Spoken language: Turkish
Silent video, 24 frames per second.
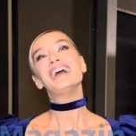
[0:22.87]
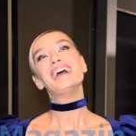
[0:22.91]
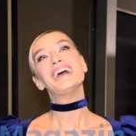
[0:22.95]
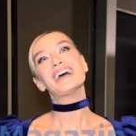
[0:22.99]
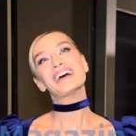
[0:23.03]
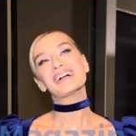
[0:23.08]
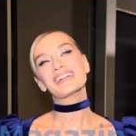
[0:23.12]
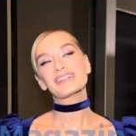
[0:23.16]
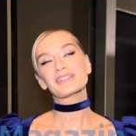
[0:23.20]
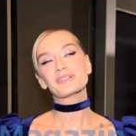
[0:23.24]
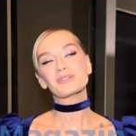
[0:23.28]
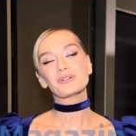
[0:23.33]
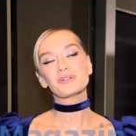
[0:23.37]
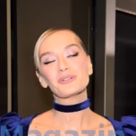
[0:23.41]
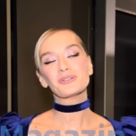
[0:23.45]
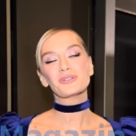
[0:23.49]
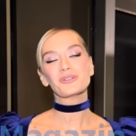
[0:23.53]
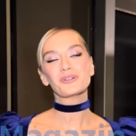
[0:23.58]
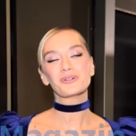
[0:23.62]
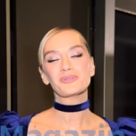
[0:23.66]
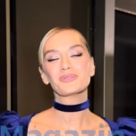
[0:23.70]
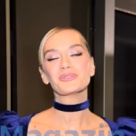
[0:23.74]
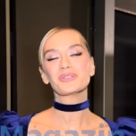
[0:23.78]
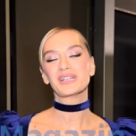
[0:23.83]
arada
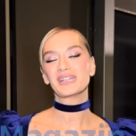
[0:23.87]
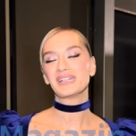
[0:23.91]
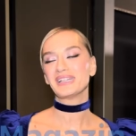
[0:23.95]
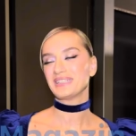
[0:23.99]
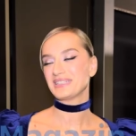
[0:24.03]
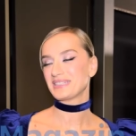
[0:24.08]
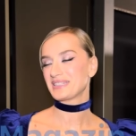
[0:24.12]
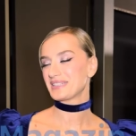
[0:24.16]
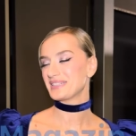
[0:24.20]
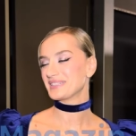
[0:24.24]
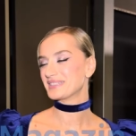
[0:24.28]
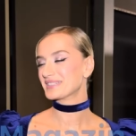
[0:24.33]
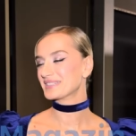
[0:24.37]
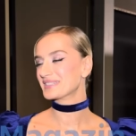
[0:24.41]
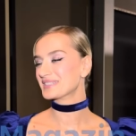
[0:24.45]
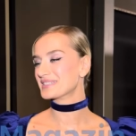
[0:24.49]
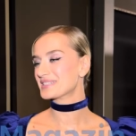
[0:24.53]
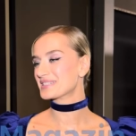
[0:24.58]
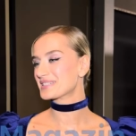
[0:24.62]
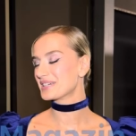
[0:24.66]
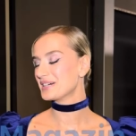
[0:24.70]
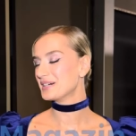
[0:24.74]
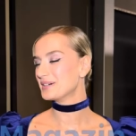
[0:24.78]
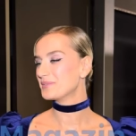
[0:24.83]
oluyor bunlar
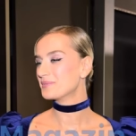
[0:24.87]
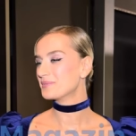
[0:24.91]
heyecanlanınca. Biz de